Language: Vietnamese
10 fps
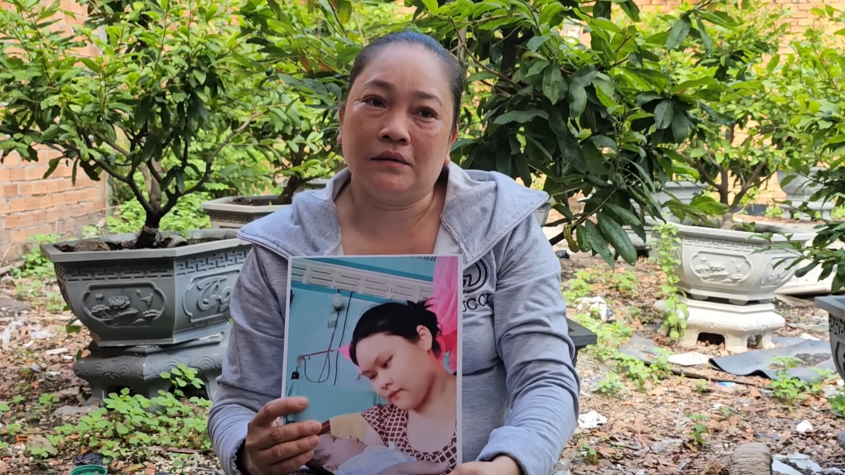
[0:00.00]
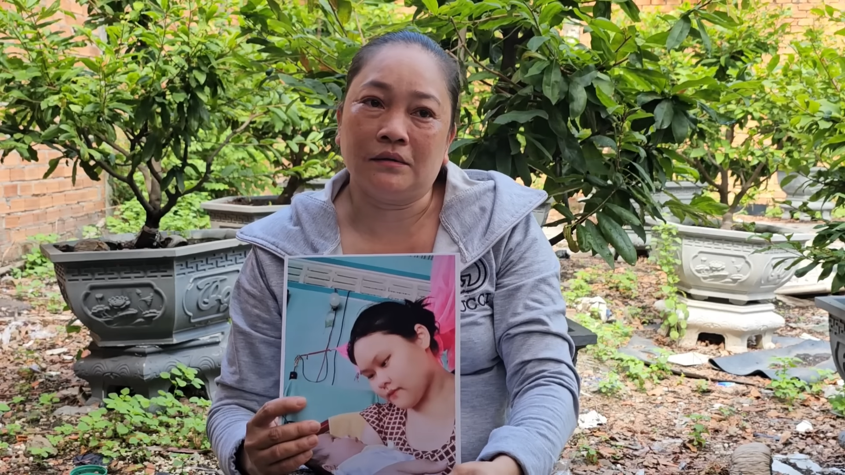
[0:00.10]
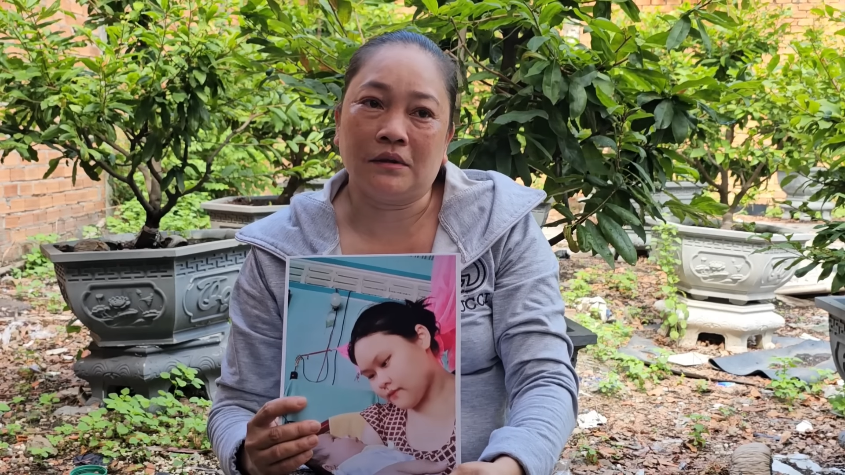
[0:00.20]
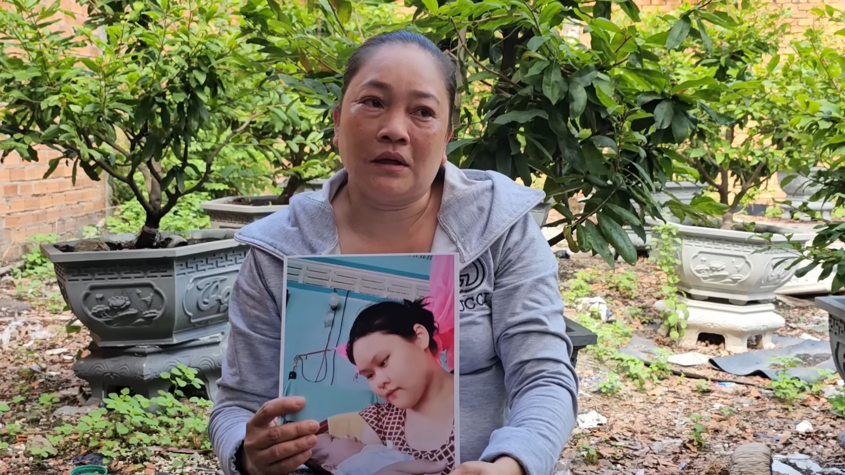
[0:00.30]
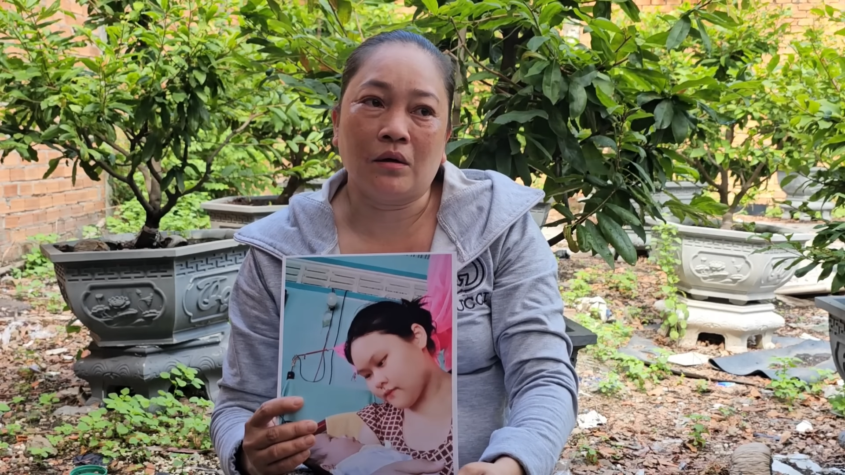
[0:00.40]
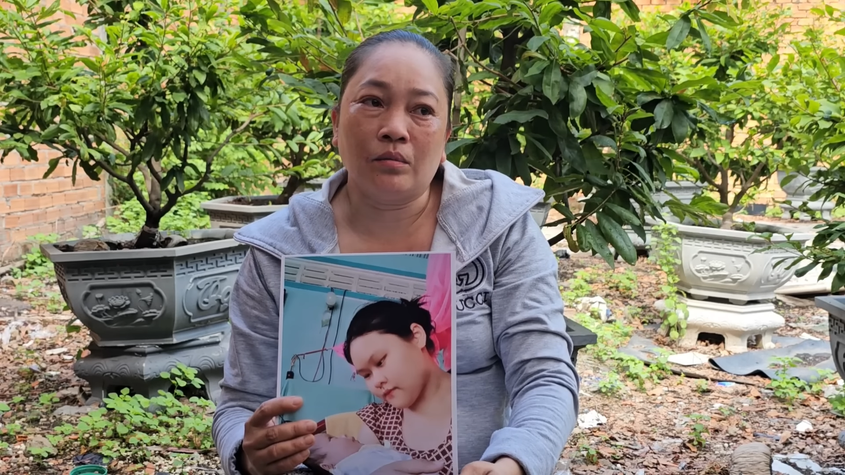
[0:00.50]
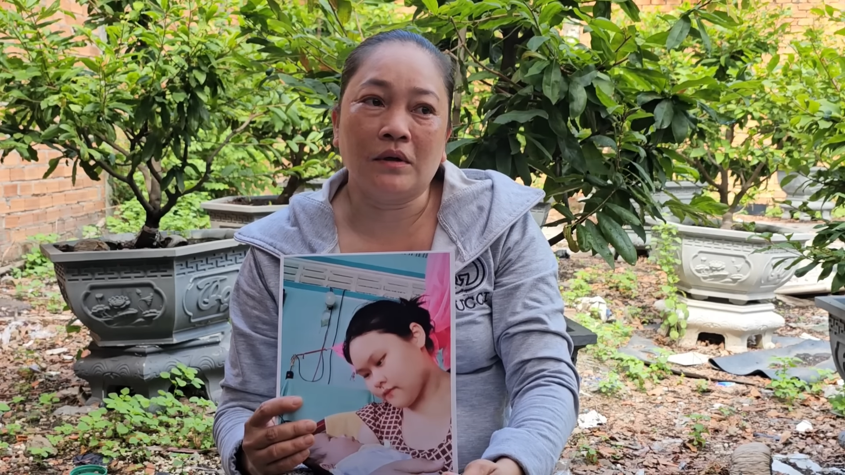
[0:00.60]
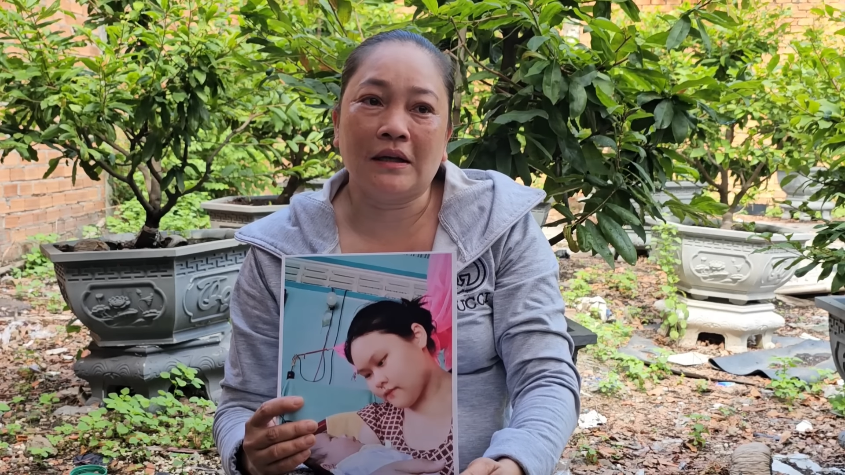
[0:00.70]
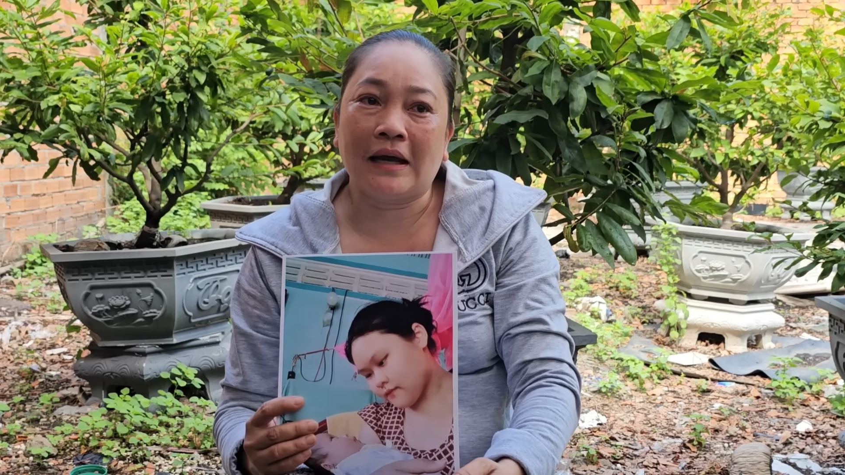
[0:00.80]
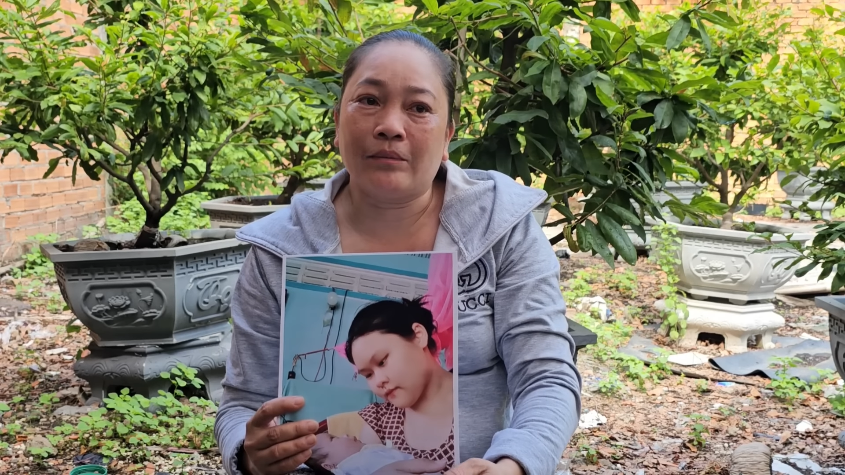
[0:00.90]
chị cũng
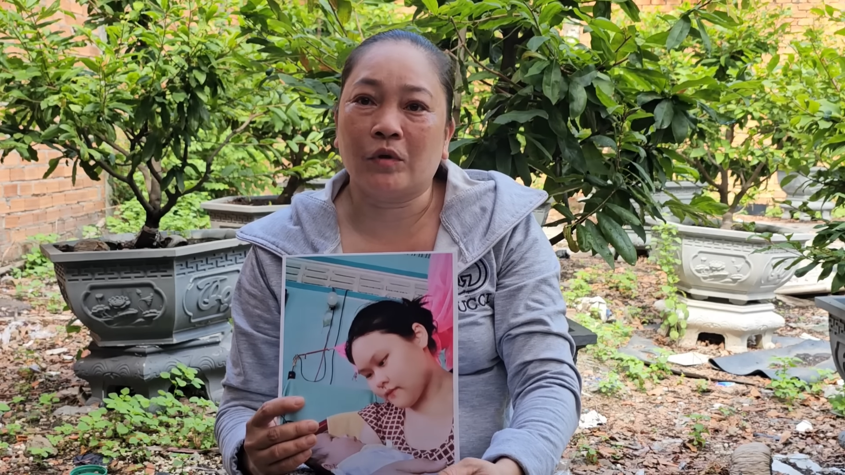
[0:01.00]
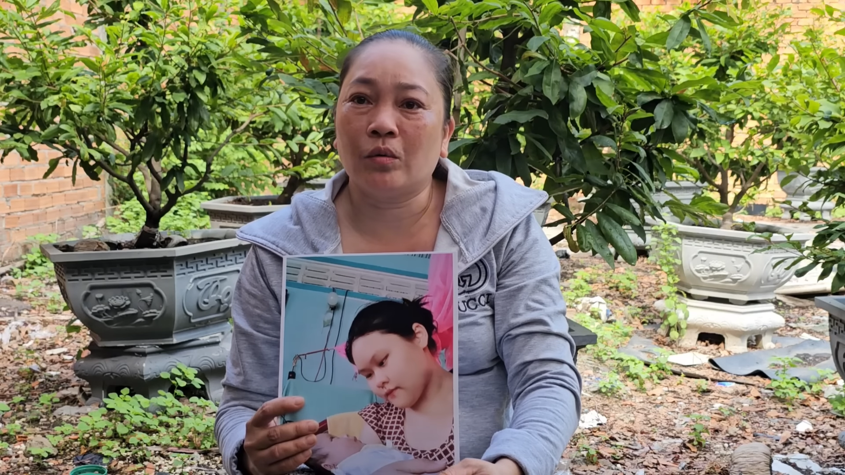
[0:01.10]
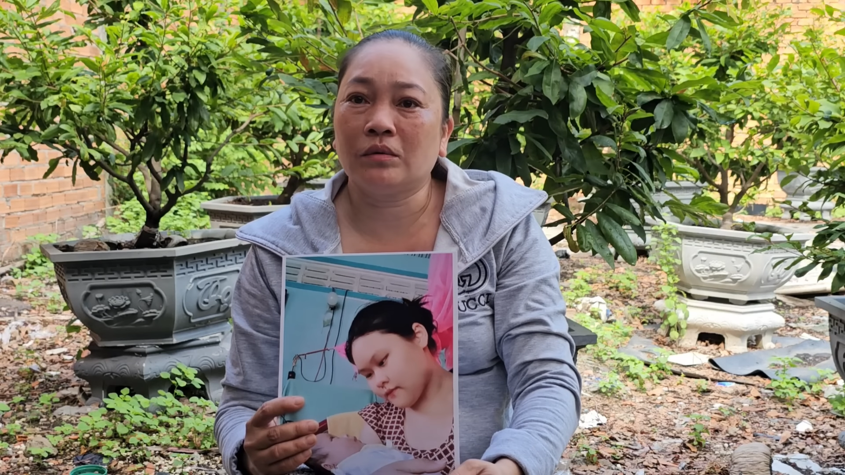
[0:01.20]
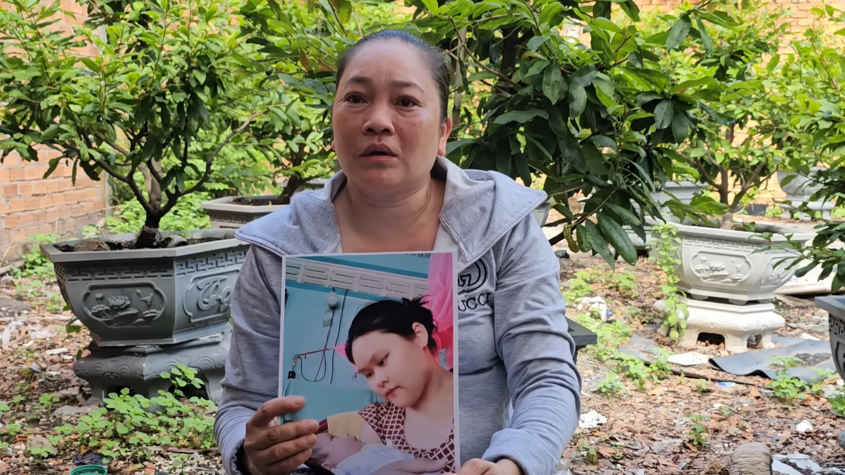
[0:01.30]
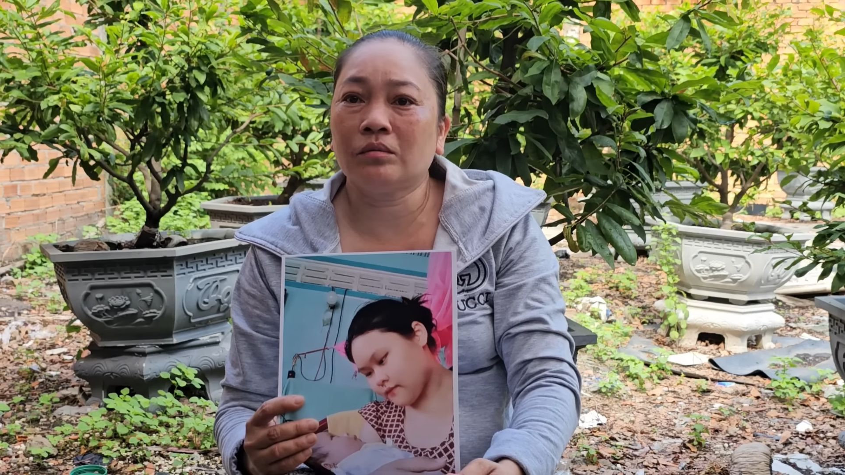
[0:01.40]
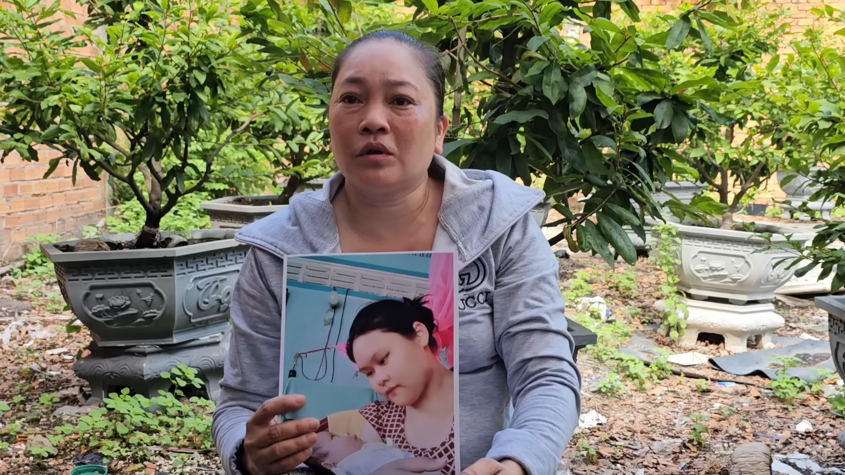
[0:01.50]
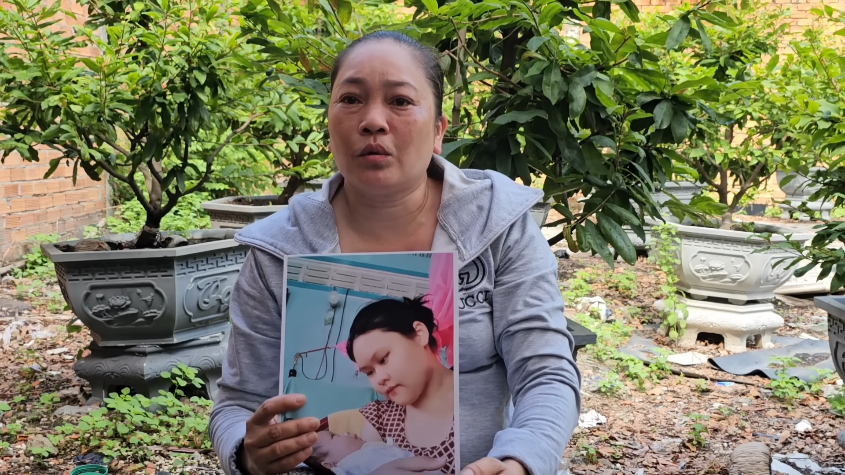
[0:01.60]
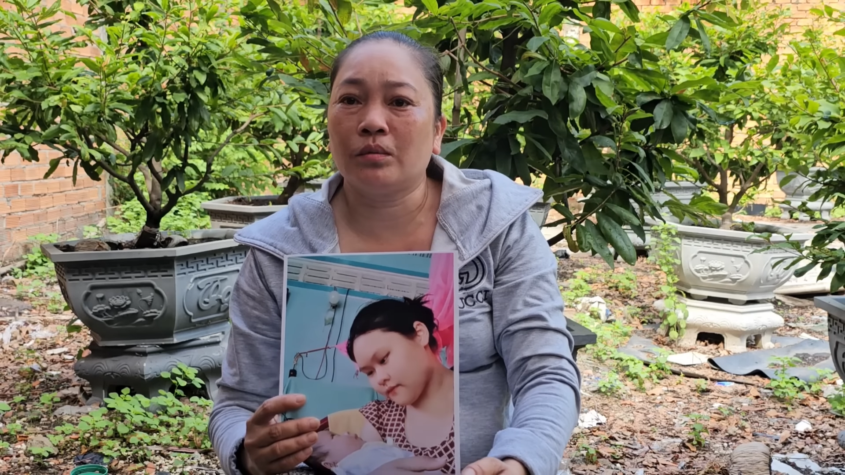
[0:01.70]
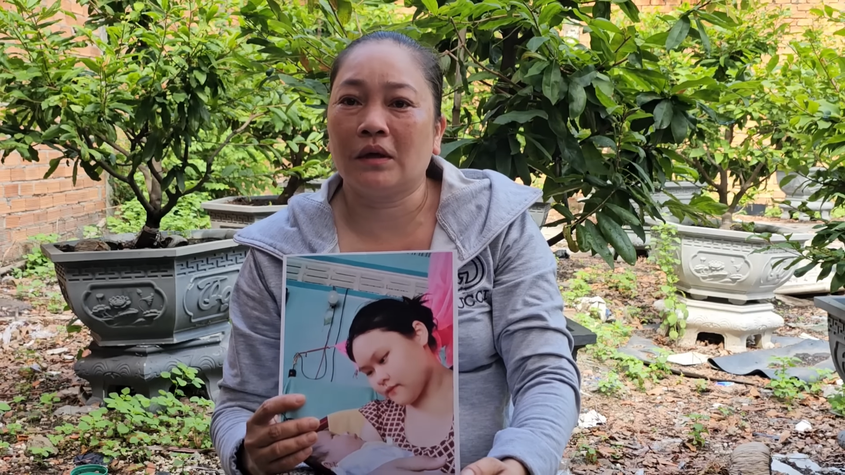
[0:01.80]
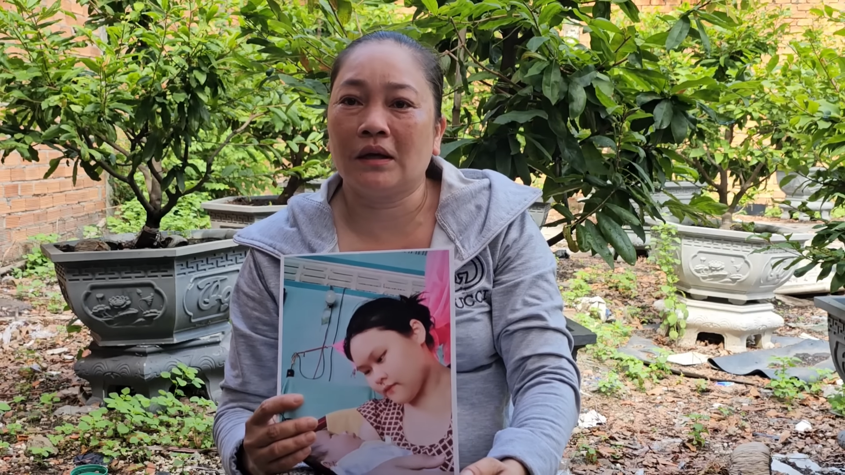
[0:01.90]
đi làm chung sống
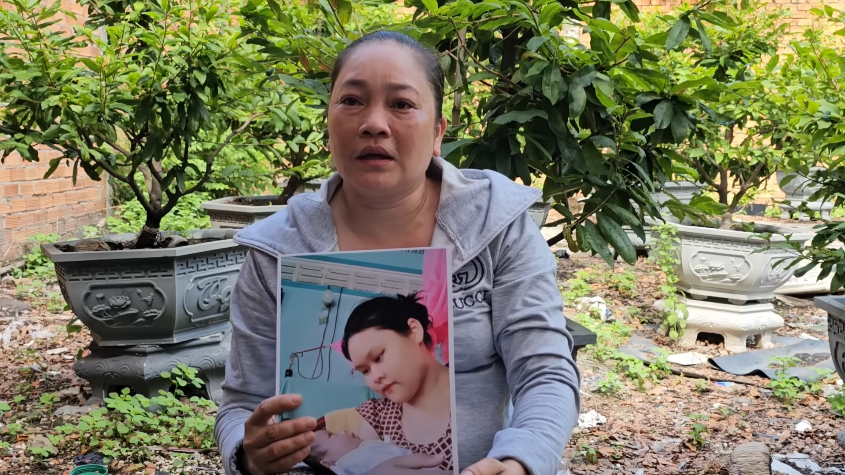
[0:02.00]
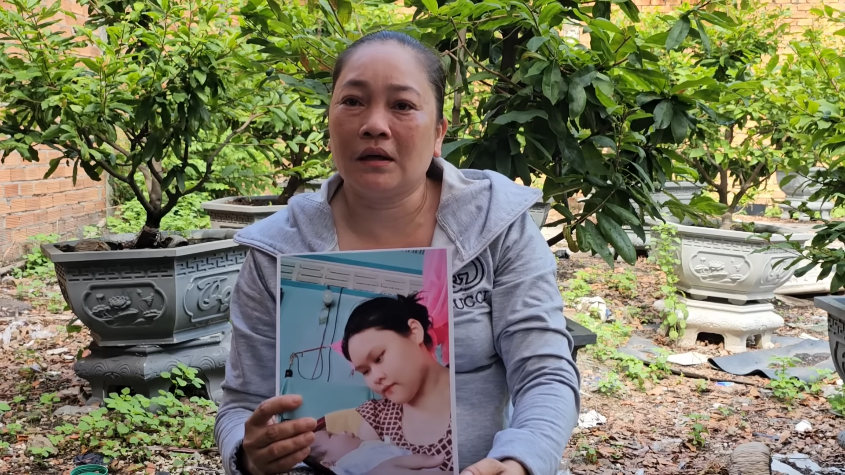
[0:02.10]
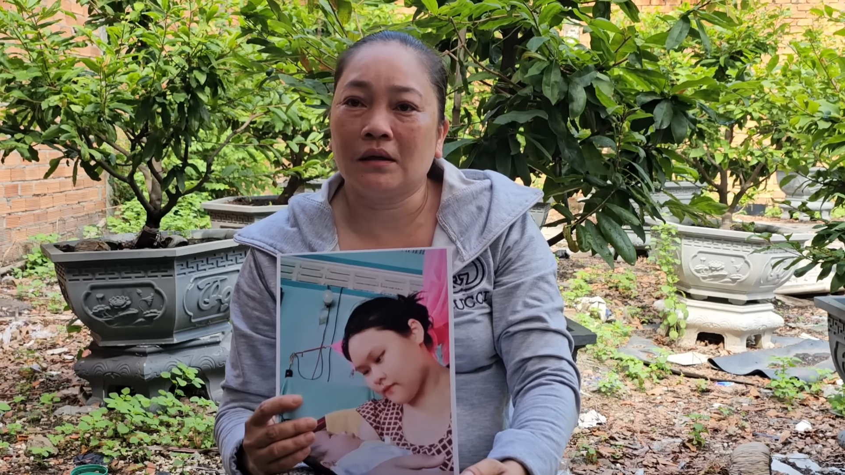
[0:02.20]
chung vậy đó